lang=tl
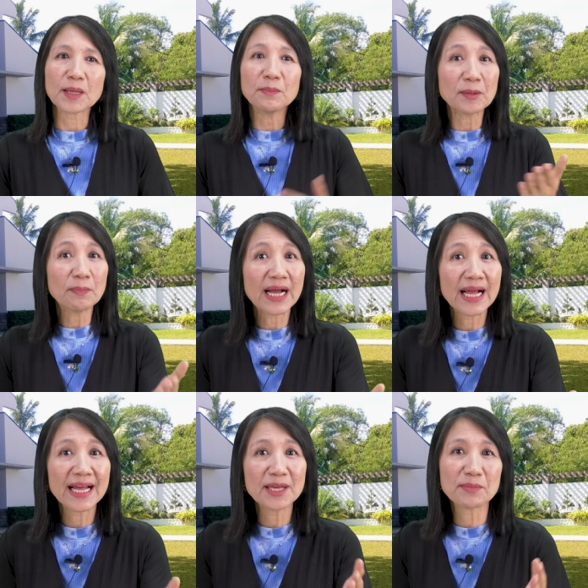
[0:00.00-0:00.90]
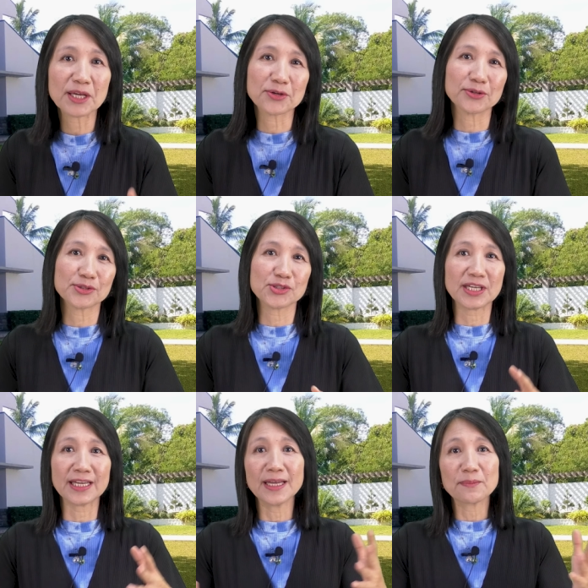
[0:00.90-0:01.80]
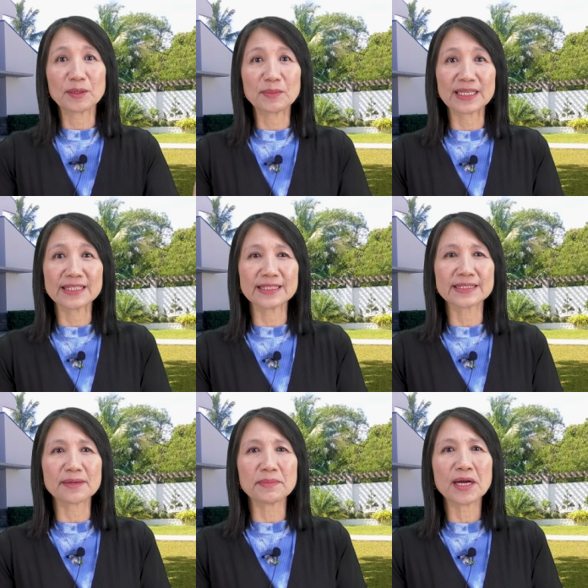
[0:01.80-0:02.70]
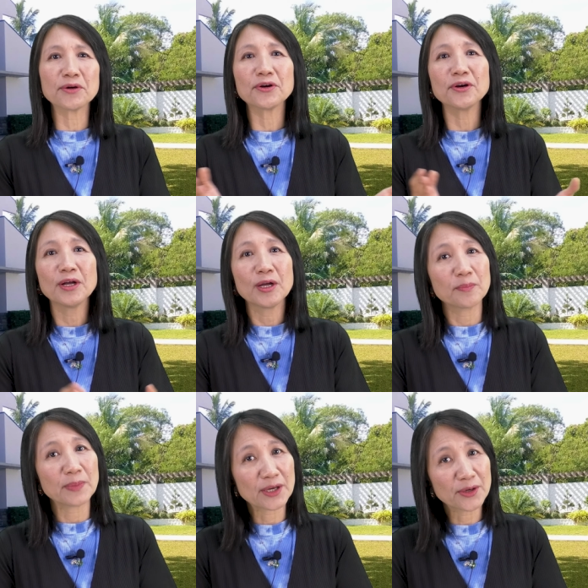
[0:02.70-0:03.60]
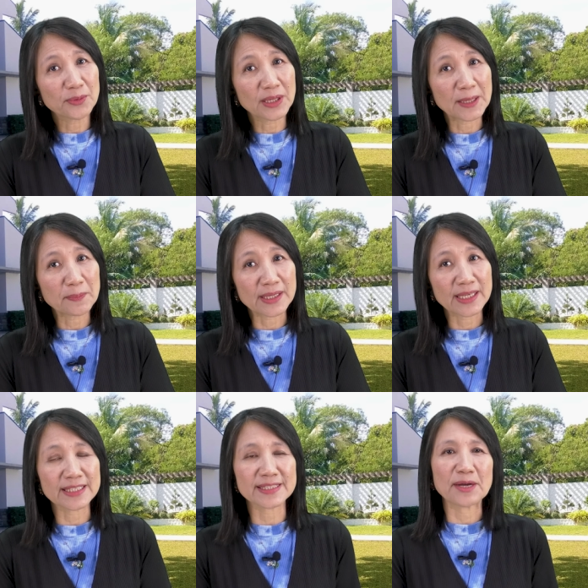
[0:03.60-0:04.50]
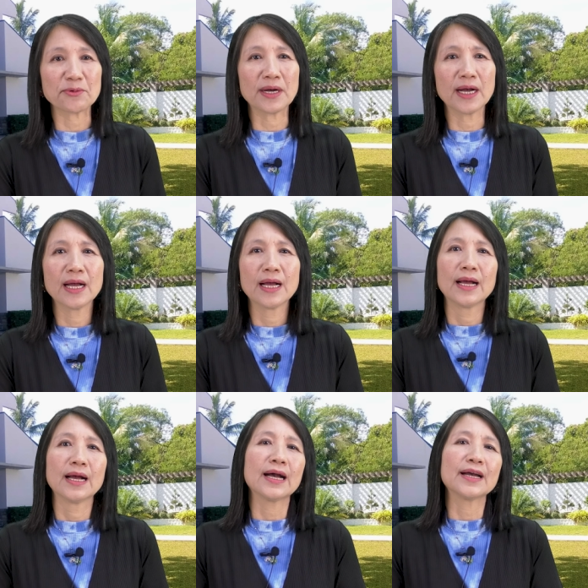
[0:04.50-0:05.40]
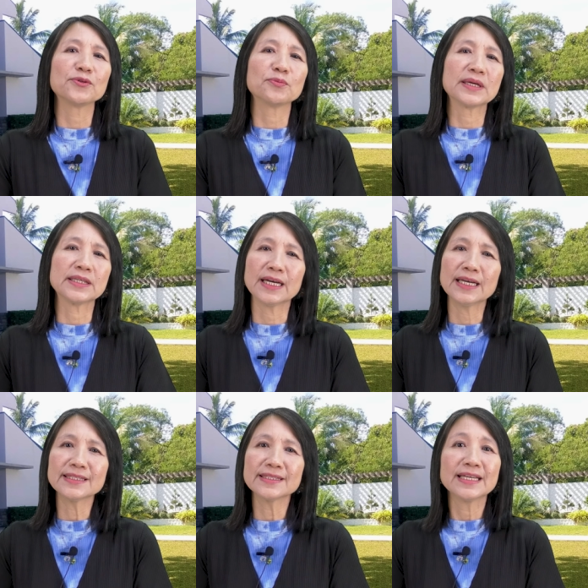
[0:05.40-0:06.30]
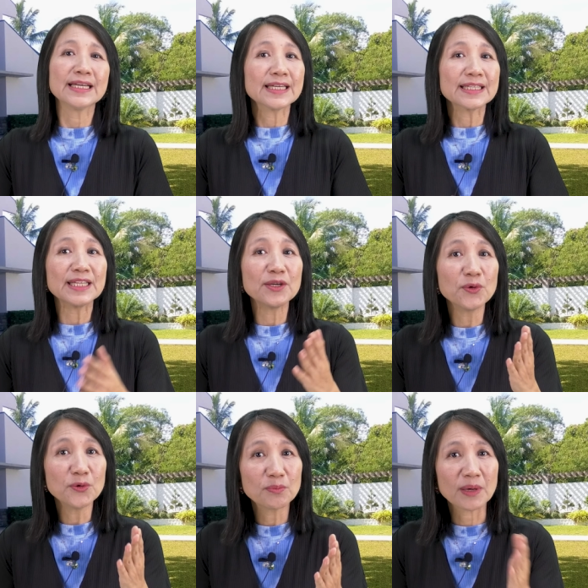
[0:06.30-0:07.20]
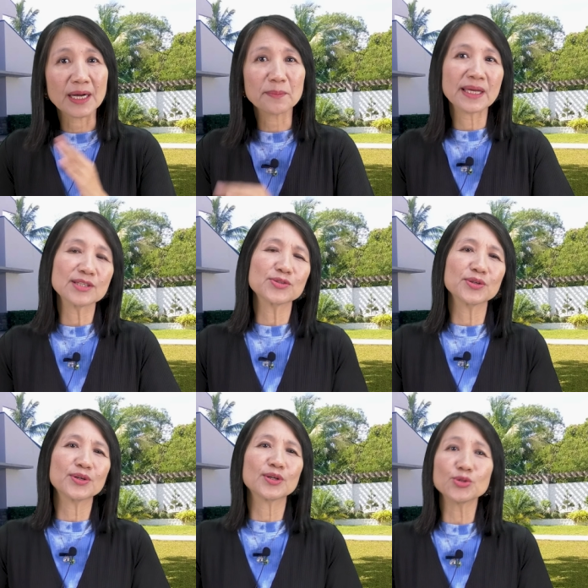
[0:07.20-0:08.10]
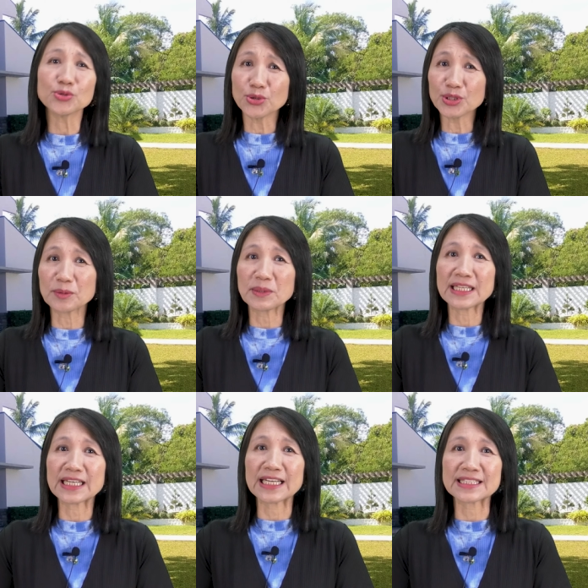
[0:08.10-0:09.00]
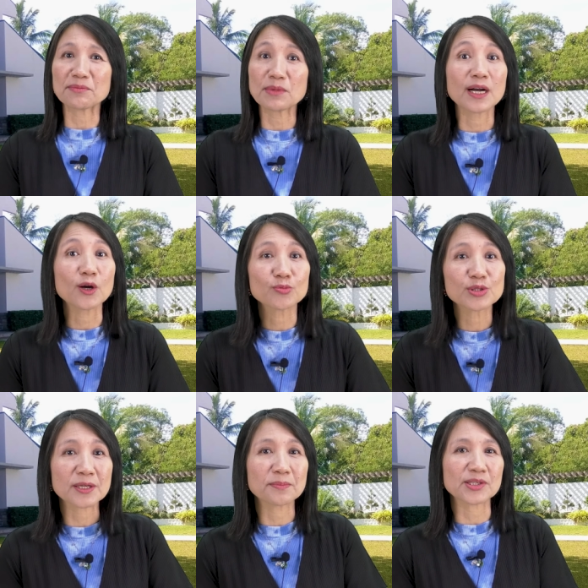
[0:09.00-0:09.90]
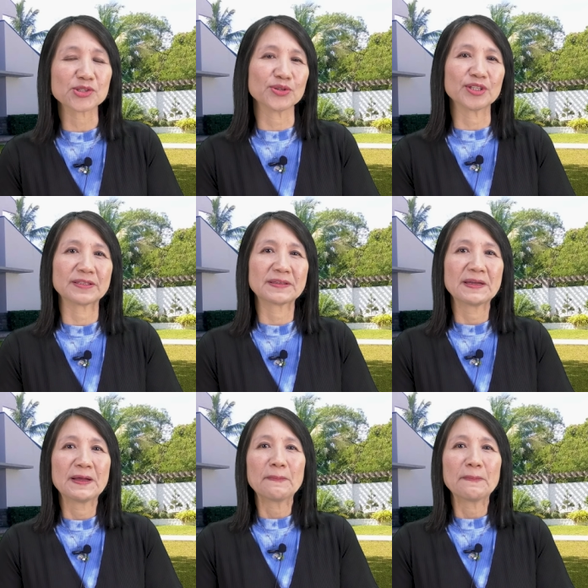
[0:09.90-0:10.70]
May bahay, may kotse, may magandang trabaho, pero wala pa ring asawa. Ano ba yan? Di ho ba medyo totoo naman ang ating mga obserbasyon?